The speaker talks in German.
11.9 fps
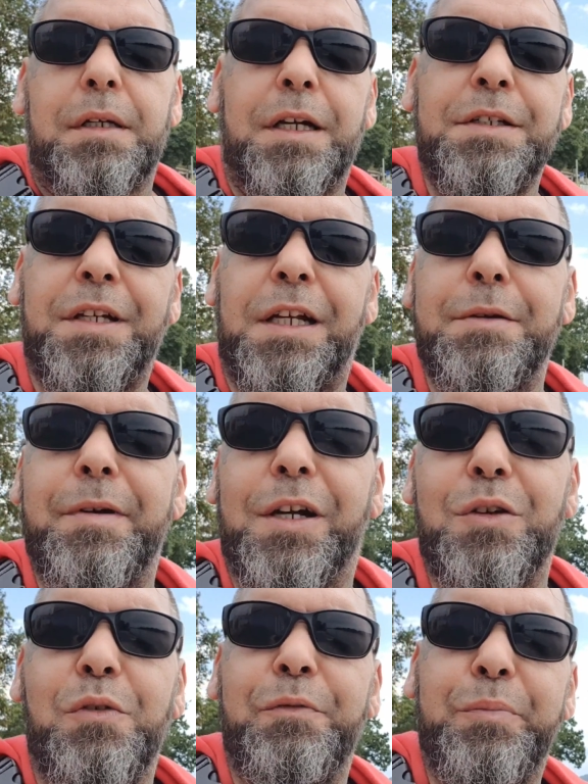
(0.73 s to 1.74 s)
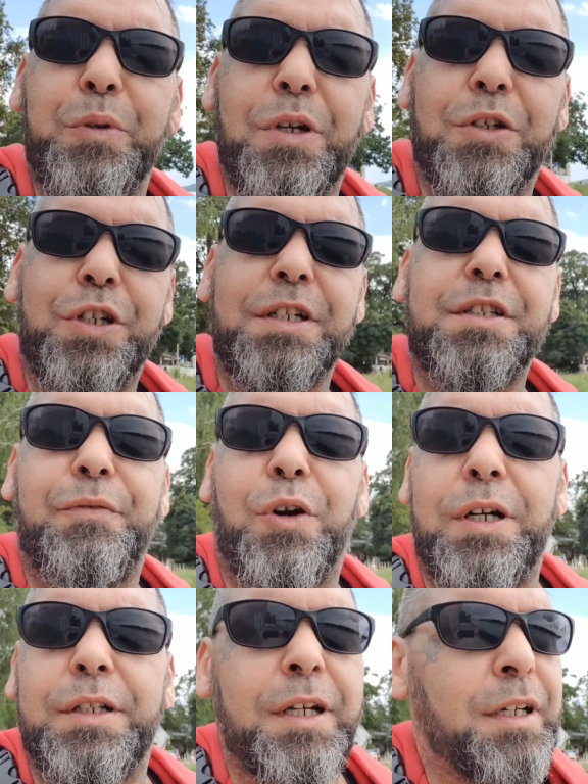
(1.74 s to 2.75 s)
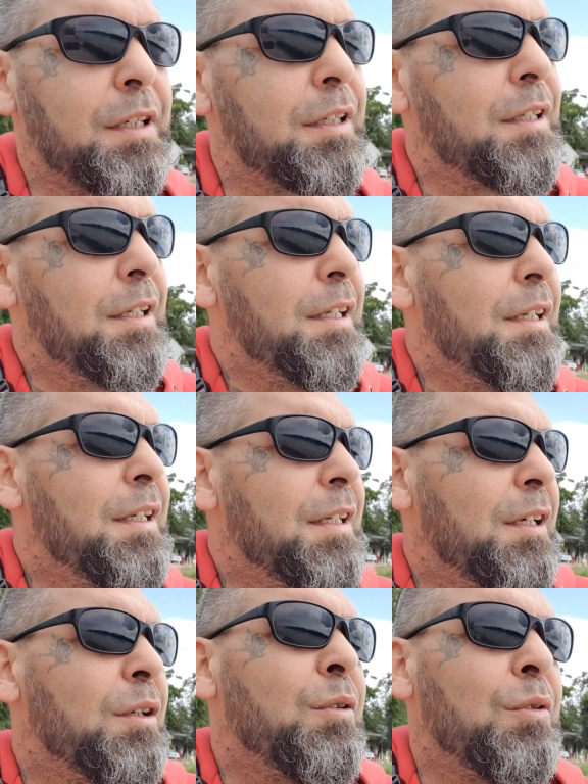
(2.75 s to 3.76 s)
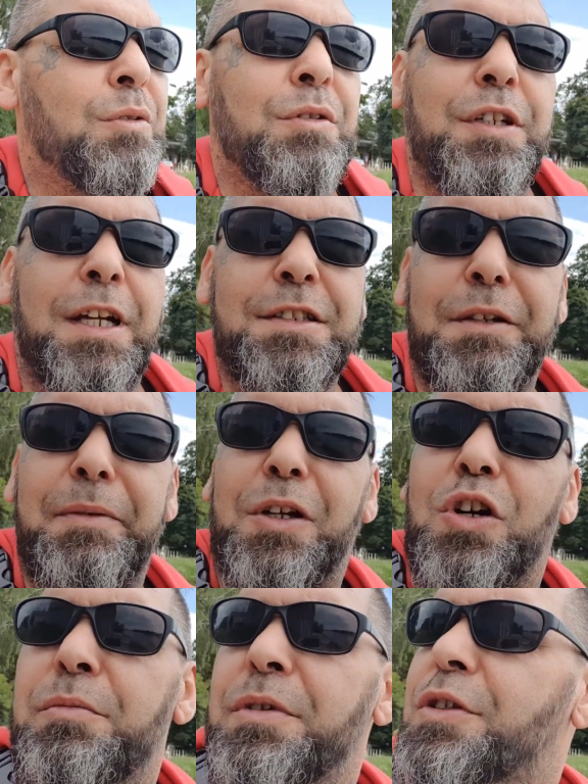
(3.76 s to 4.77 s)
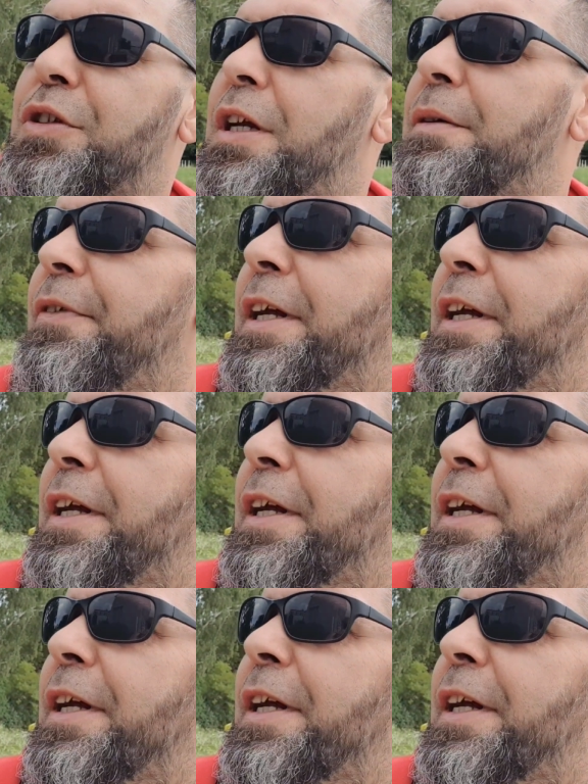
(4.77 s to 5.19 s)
Grüß euch liebe Kanofenbücher und Strizi-Freunde und herzlich willkommen zu einem